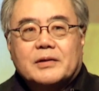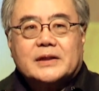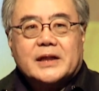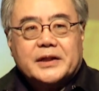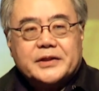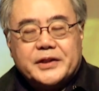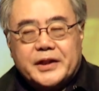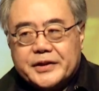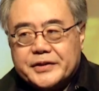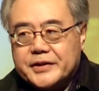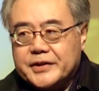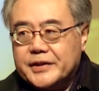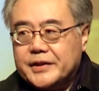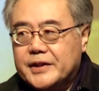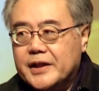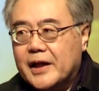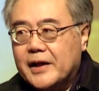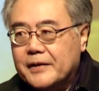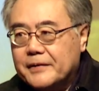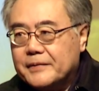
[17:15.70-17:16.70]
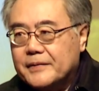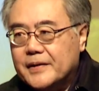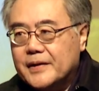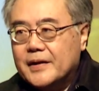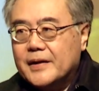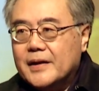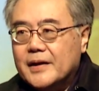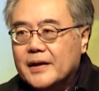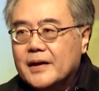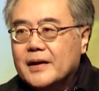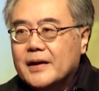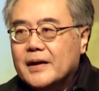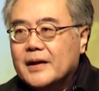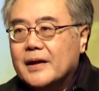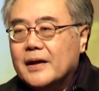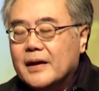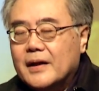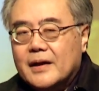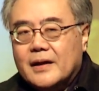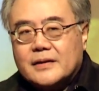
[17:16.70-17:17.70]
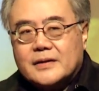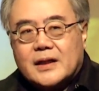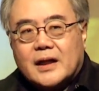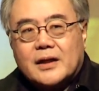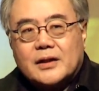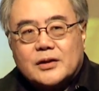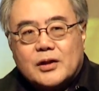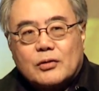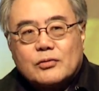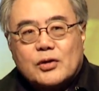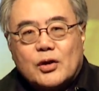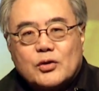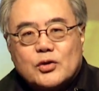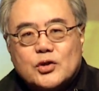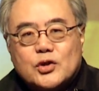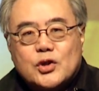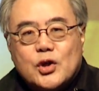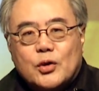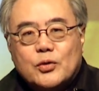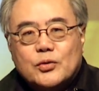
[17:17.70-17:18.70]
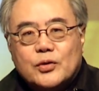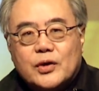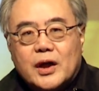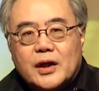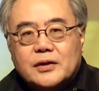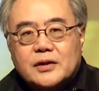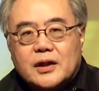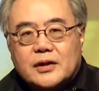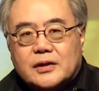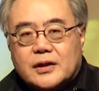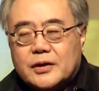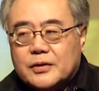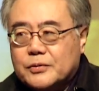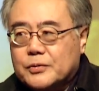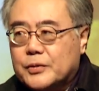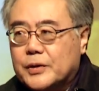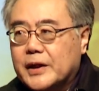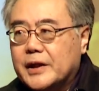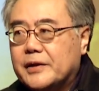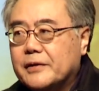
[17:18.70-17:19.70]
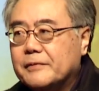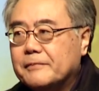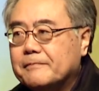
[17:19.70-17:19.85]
再解释一下。这个叫做救恩的头盔。